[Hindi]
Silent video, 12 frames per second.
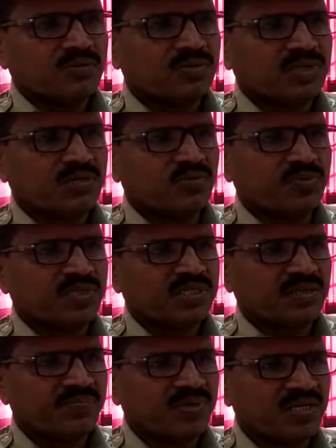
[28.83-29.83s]
उसके ऊपर
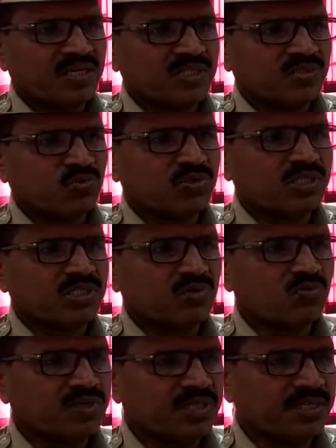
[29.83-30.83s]
से हमने चौकसी
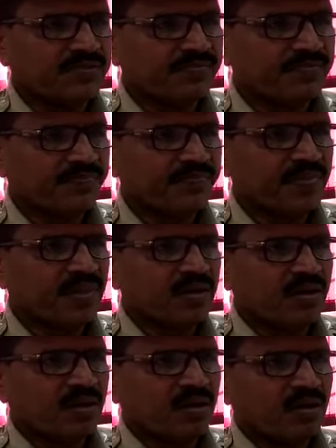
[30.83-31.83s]
चालू किया
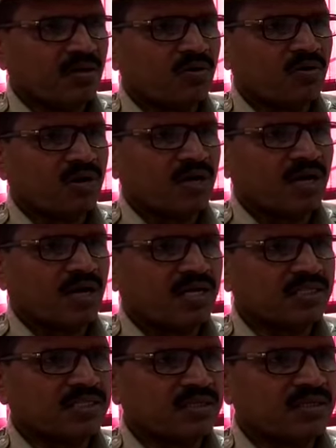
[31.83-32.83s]
और
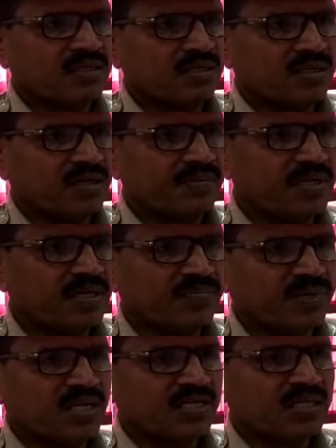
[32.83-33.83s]
आज हमें ये
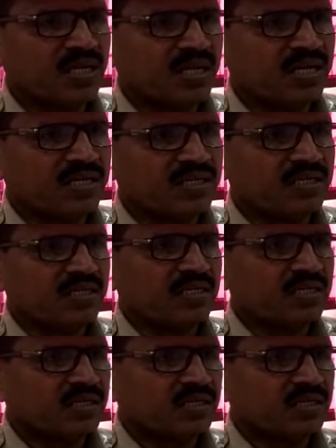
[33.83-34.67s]
पता चला है कि